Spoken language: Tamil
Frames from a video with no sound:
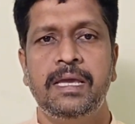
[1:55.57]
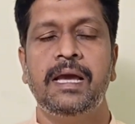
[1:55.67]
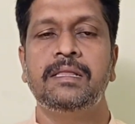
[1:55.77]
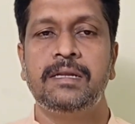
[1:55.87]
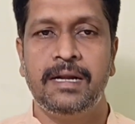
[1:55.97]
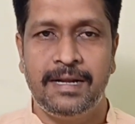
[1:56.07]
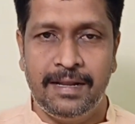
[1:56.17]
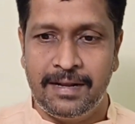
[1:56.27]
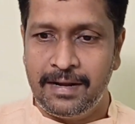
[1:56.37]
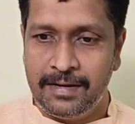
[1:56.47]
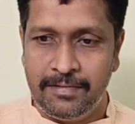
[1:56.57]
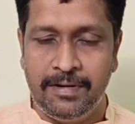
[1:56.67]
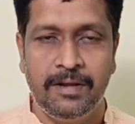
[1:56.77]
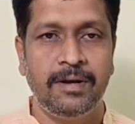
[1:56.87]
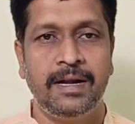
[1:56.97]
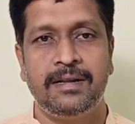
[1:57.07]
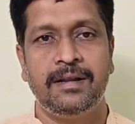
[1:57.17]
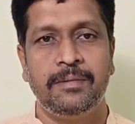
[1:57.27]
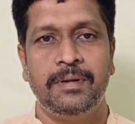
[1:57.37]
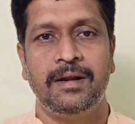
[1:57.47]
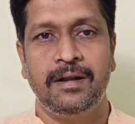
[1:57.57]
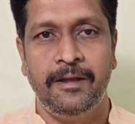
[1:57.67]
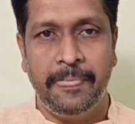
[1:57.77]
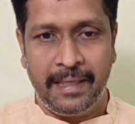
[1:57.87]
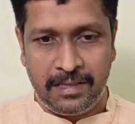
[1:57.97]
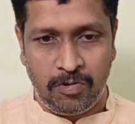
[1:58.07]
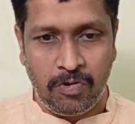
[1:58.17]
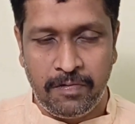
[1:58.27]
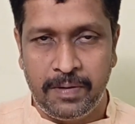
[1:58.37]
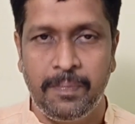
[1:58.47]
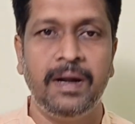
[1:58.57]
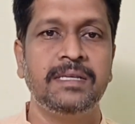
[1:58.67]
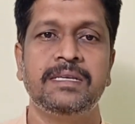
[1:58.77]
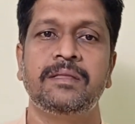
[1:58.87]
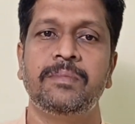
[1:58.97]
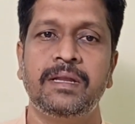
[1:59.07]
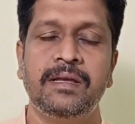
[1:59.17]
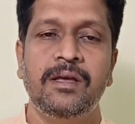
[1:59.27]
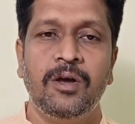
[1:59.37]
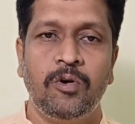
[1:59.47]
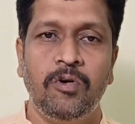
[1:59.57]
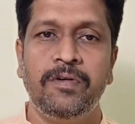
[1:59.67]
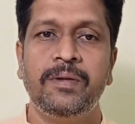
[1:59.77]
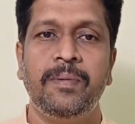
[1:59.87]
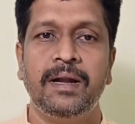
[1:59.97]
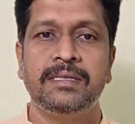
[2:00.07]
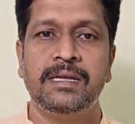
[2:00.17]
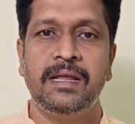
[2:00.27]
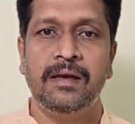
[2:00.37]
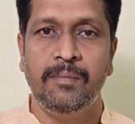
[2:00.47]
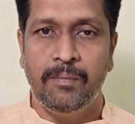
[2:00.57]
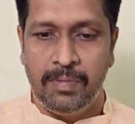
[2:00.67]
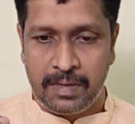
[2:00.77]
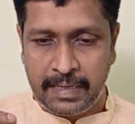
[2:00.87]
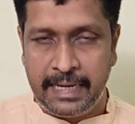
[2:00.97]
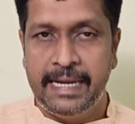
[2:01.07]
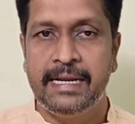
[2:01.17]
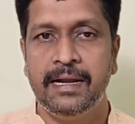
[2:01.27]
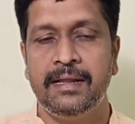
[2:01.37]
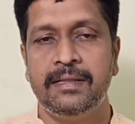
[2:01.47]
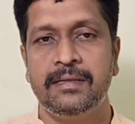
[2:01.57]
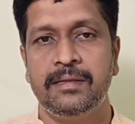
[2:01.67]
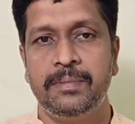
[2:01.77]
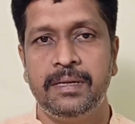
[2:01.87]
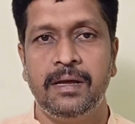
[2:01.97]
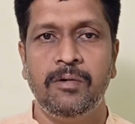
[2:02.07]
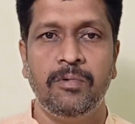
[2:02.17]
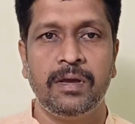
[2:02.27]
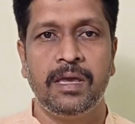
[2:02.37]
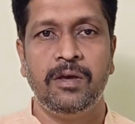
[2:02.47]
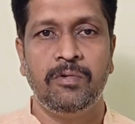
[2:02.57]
ஏன் அந்த ரெட் கலர் காட்டினா காட்டுறாங்க அப்படின்னா அந்த கோவிட் பாலிசி அது மாதிரி கோவிட் பாலிசியில் க்ரீன் கலர் இருந்தது அப்படின்னா ஓகே